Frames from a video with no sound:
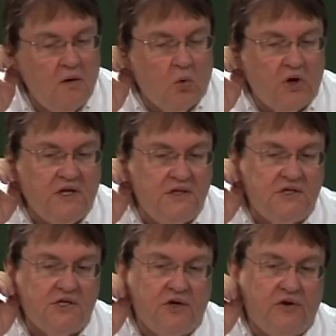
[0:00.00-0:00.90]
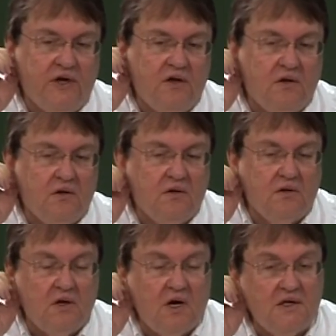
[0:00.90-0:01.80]
мы
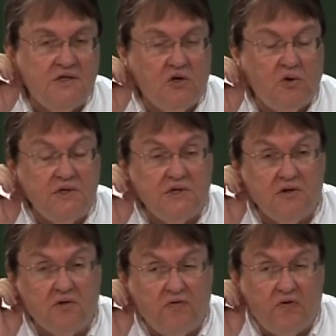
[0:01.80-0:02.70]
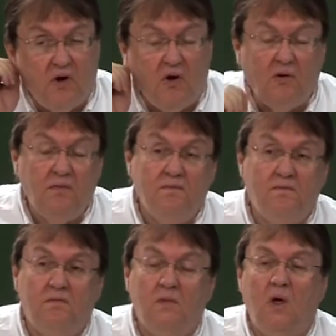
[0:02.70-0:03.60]
с вами говорили о последствиях
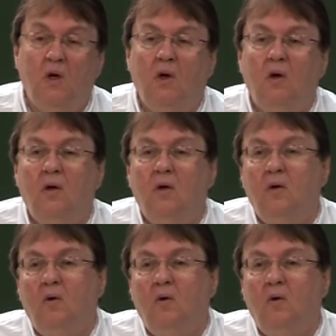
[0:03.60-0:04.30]
грехопадения,